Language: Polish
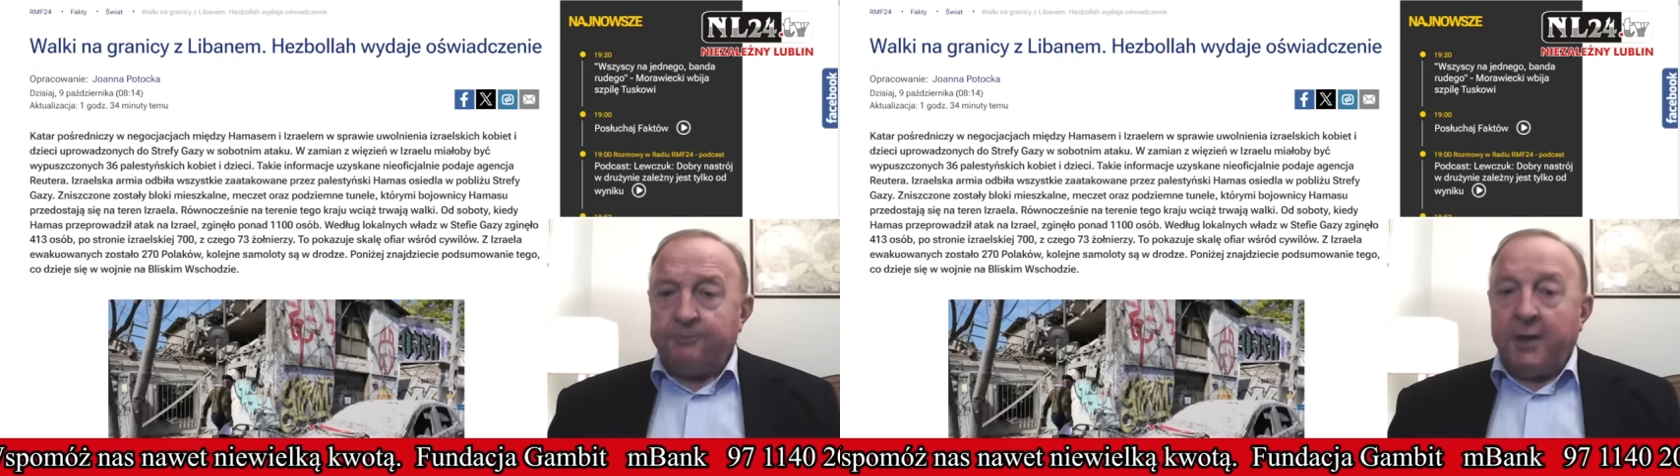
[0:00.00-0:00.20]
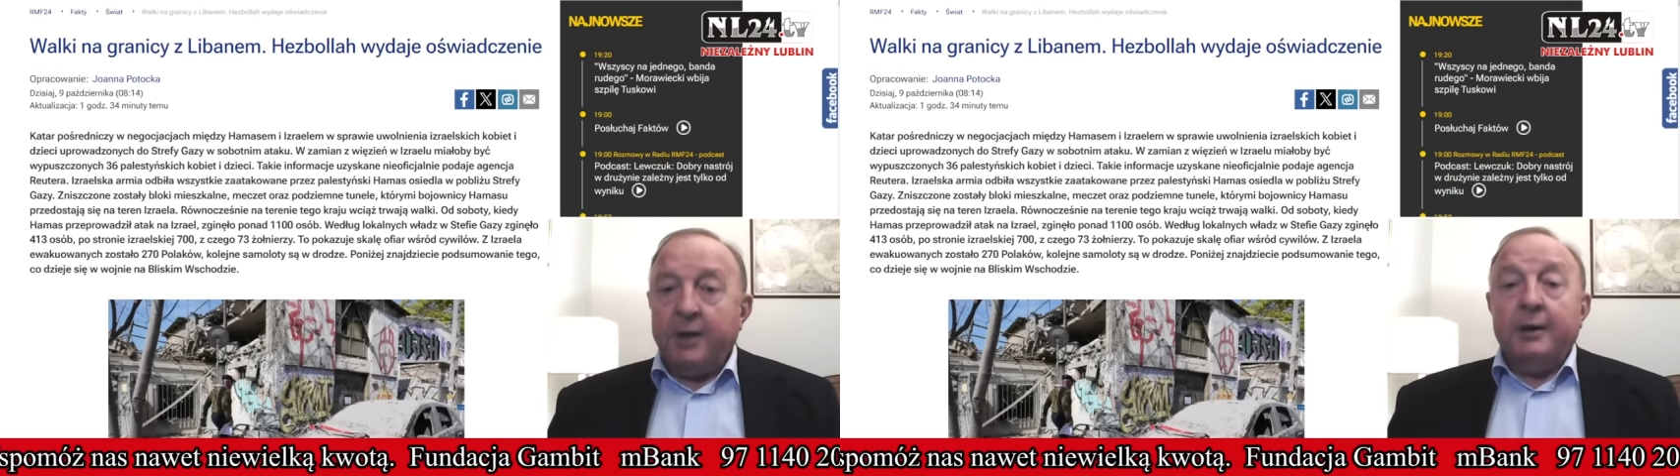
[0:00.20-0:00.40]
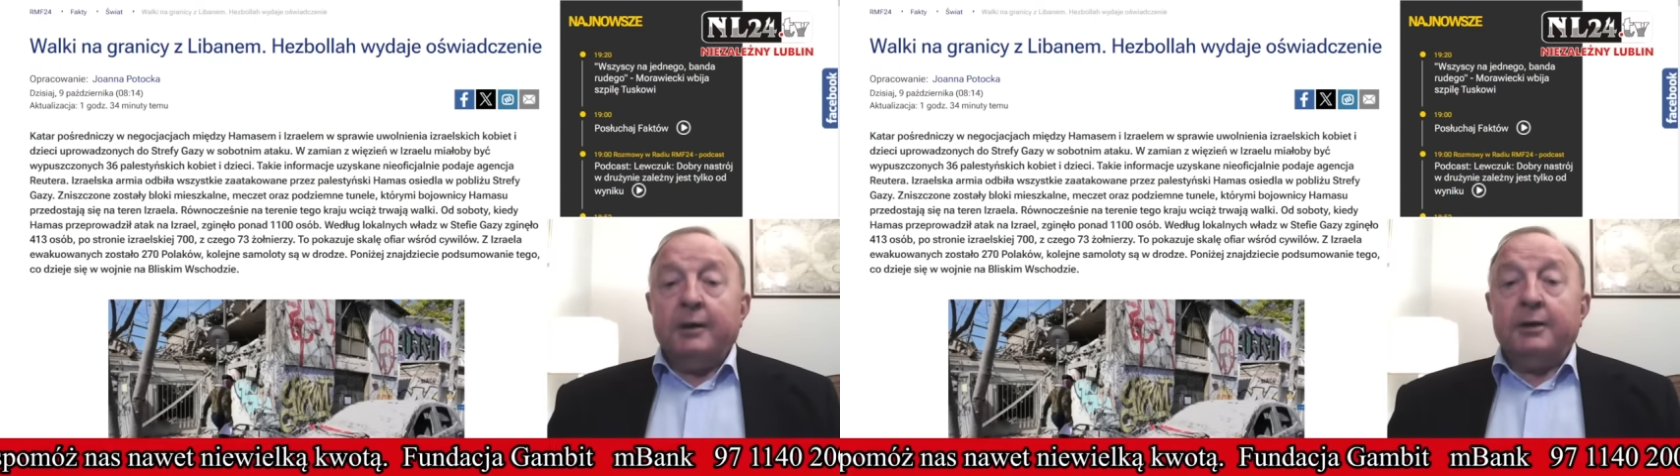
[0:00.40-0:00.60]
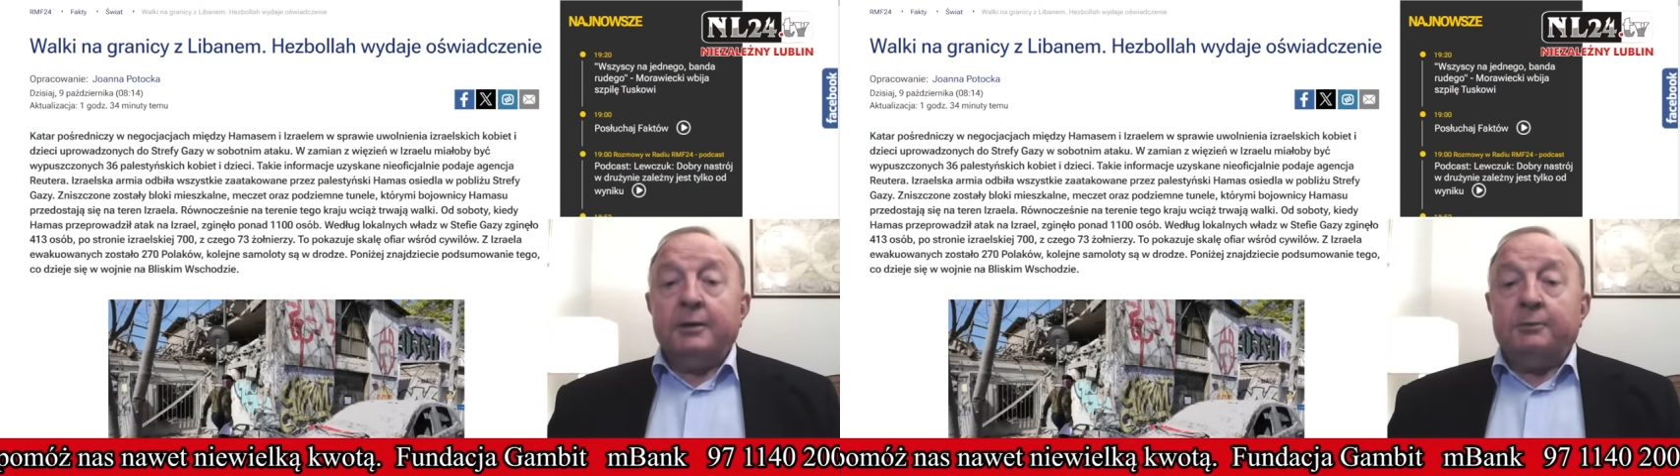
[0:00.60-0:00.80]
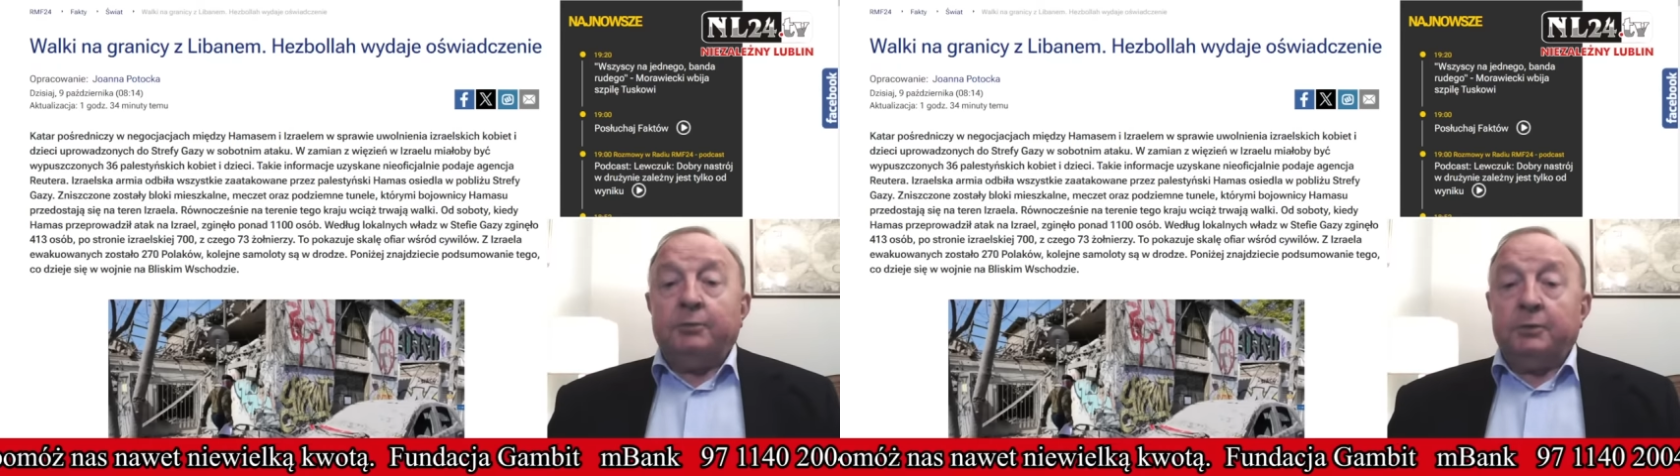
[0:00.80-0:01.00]
A,
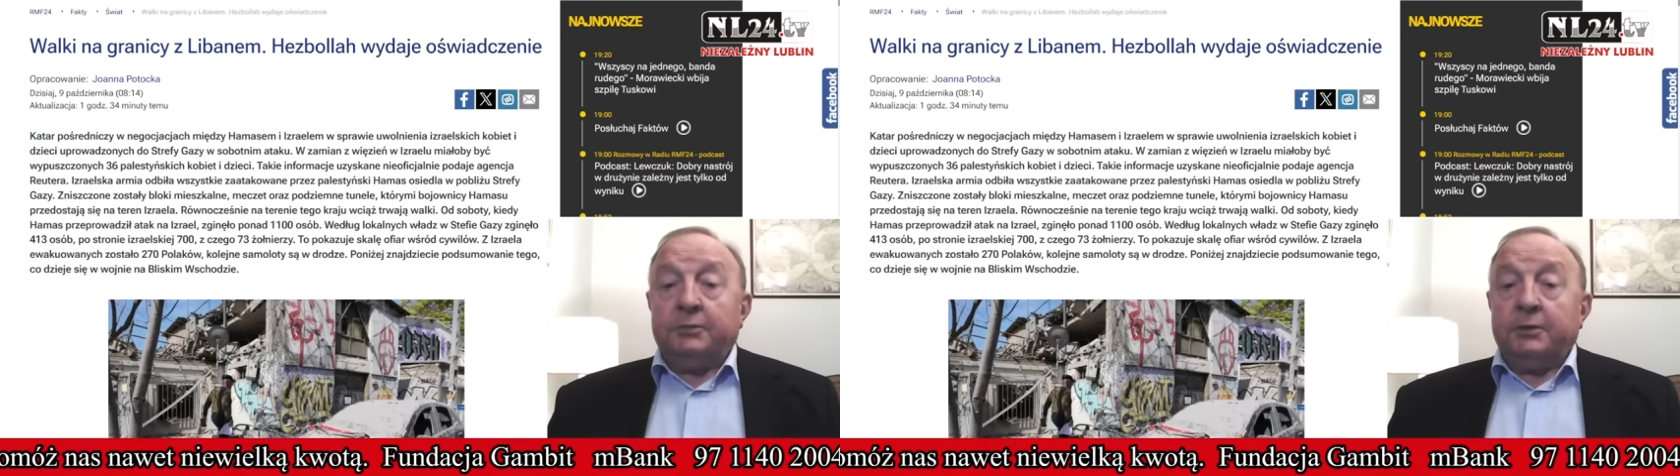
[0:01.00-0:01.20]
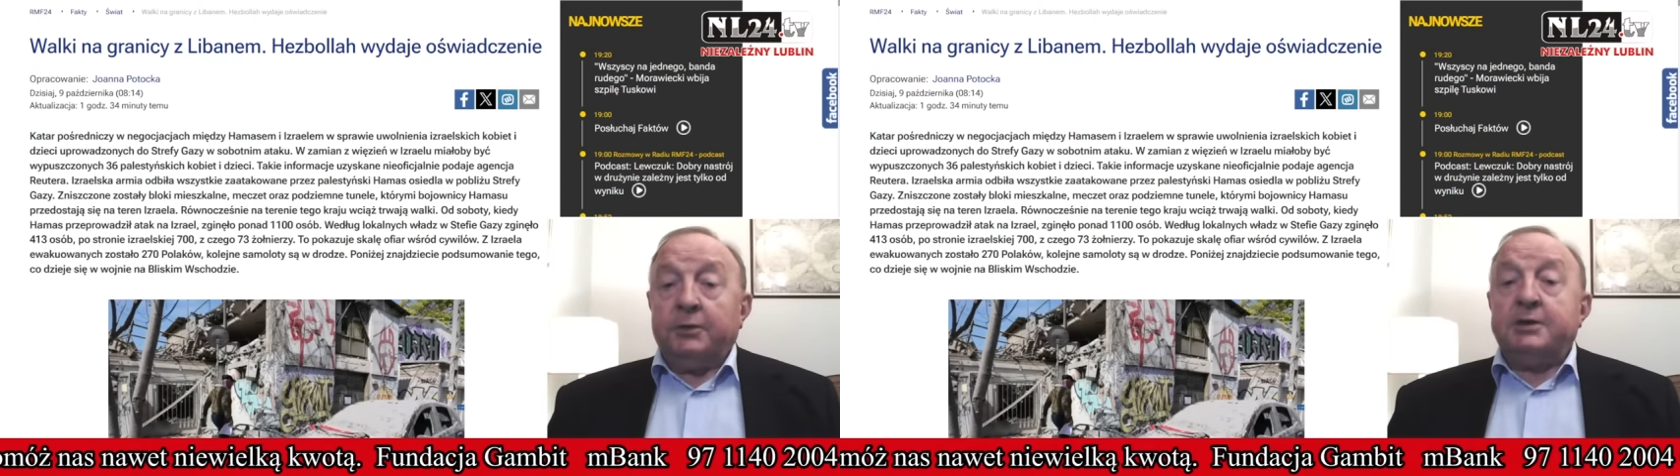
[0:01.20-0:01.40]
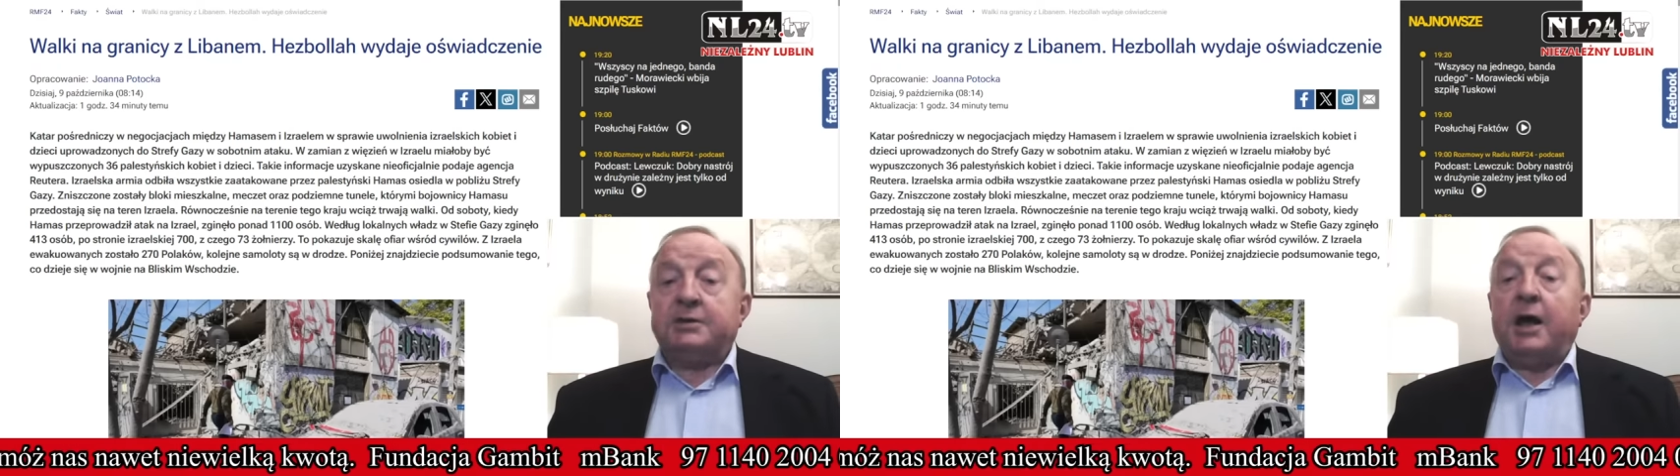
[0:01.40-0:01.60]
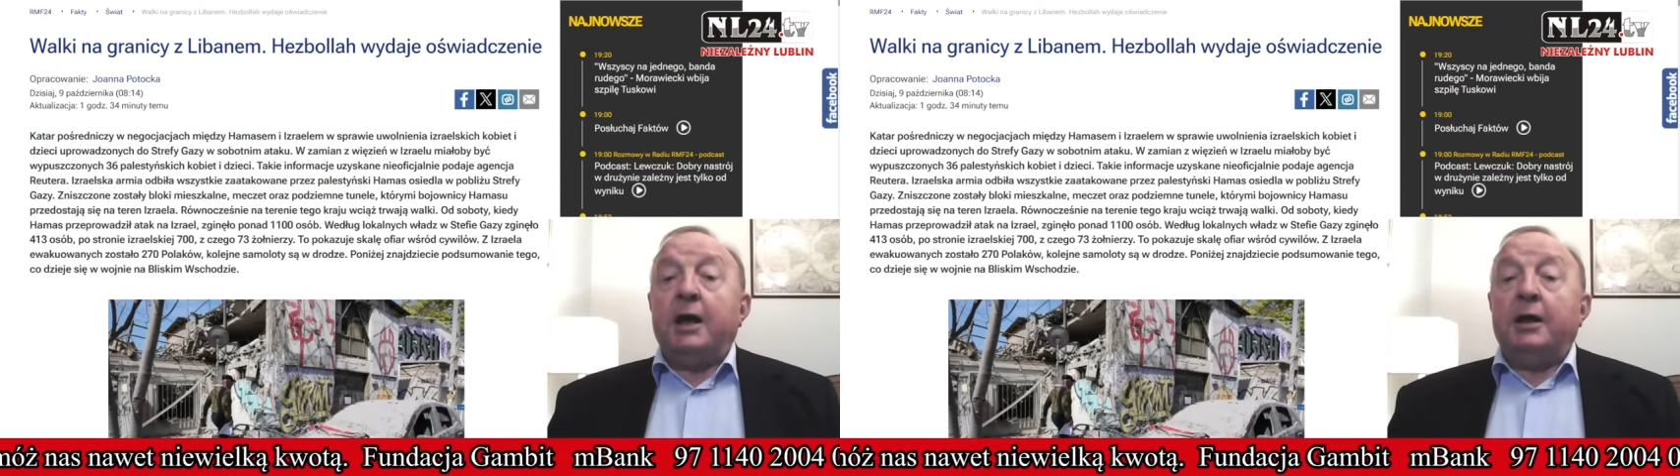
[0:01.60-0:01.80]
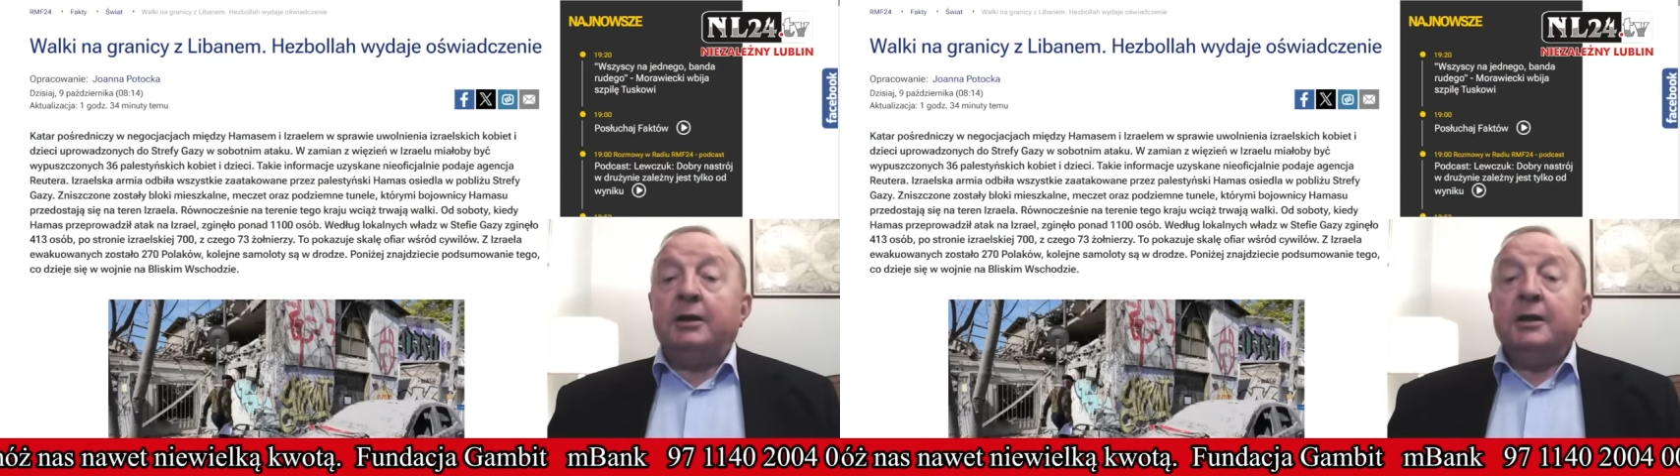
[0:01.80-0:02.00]
no tak, bo w rezolucji
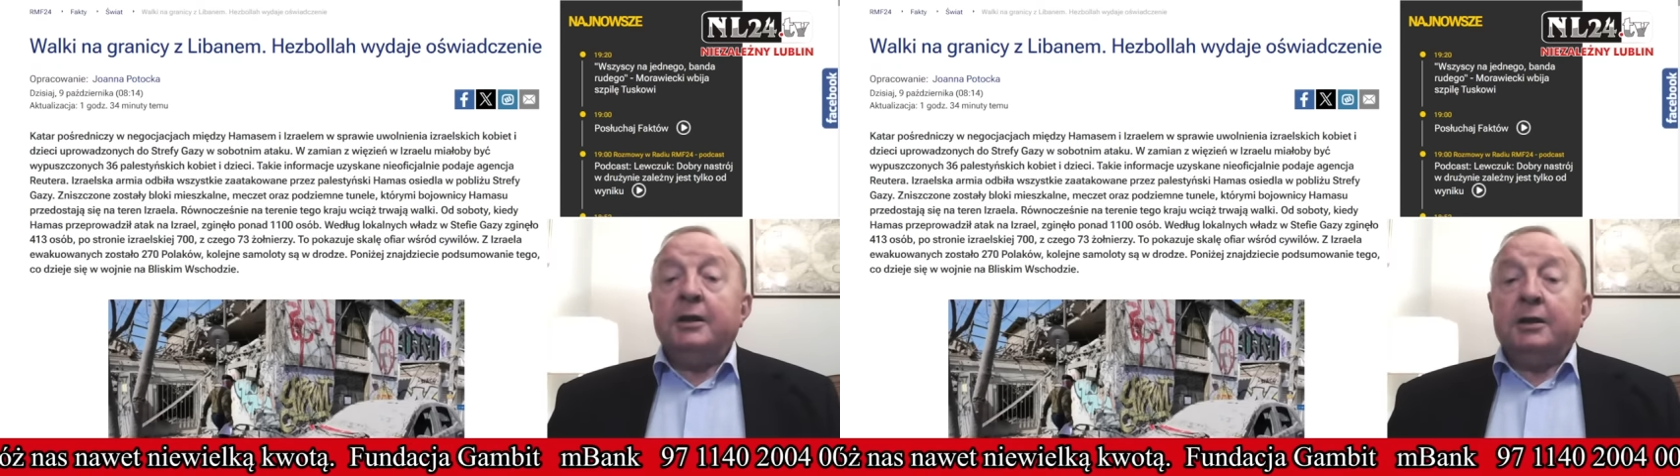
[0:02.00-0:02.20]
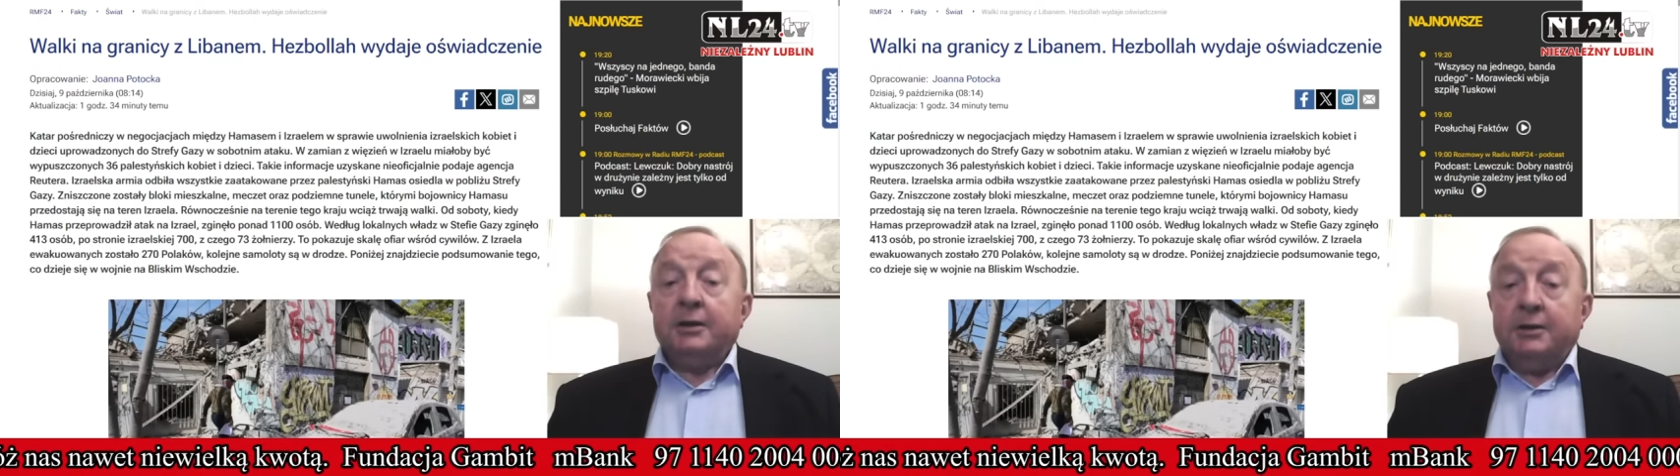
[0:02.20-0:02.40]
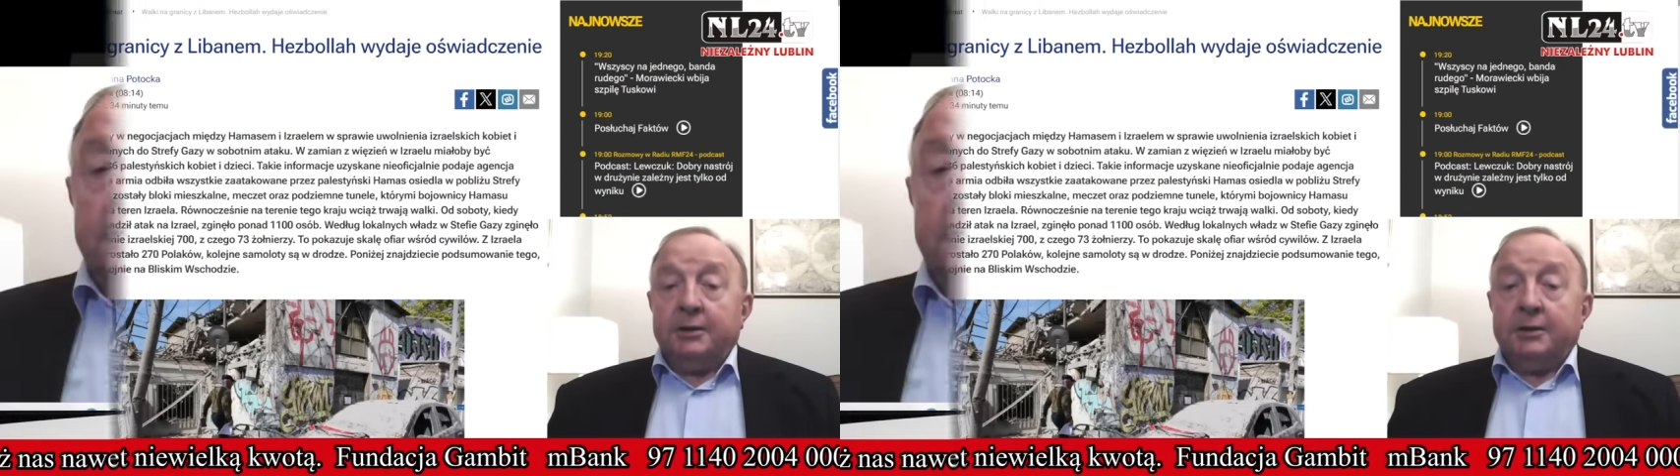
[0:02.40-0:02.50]
Izrael... było mowa, że